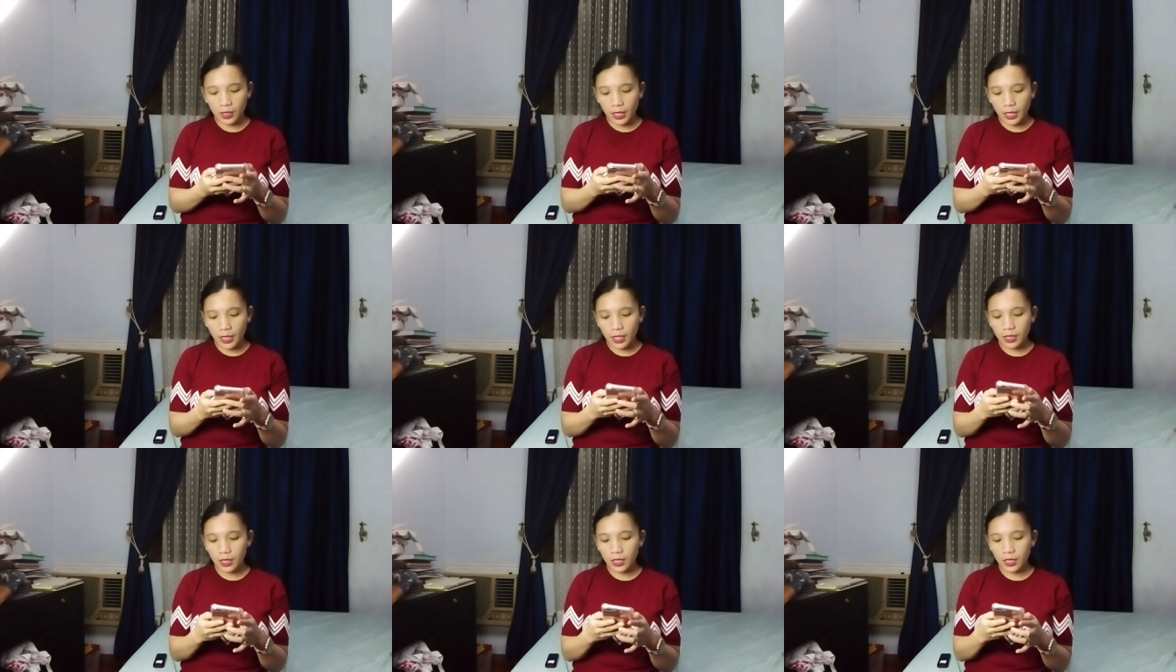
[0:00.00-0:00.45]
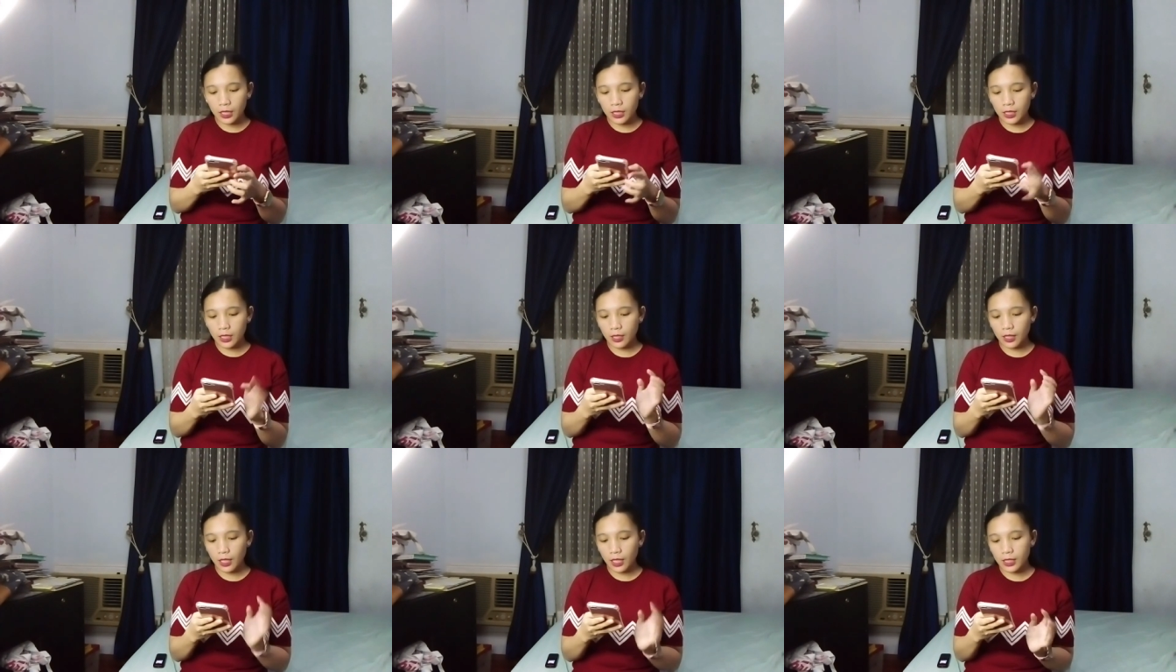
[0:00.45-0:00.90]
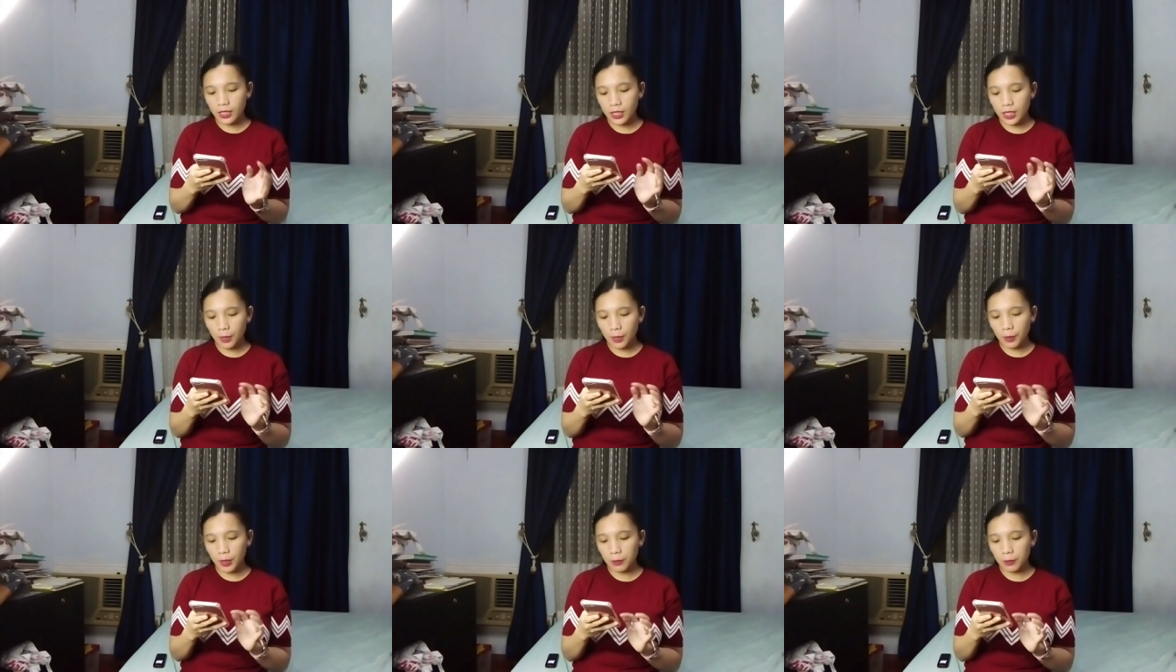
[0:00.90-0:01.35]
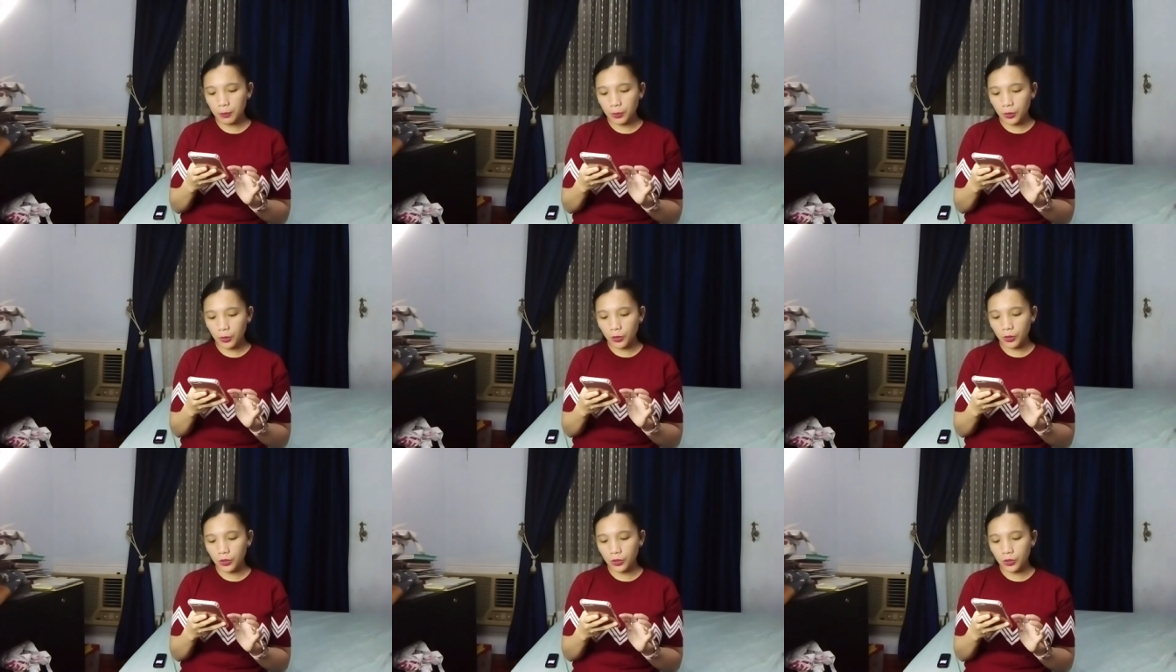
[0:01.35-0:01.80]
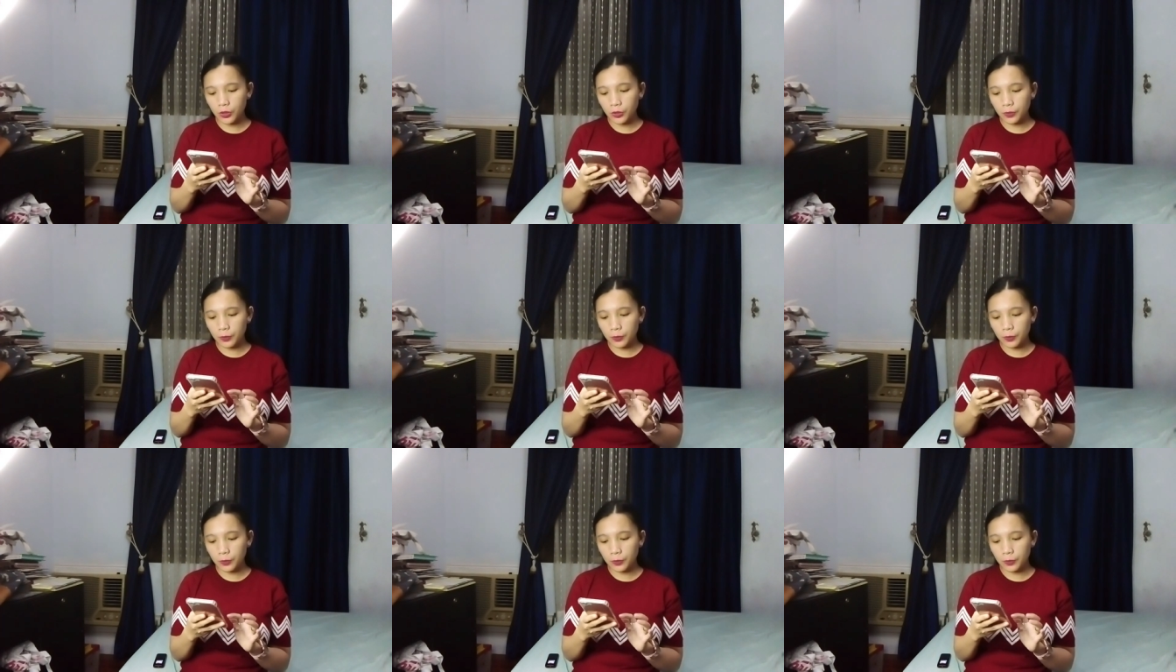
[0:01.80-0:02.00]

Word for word: And then, sa text naman po,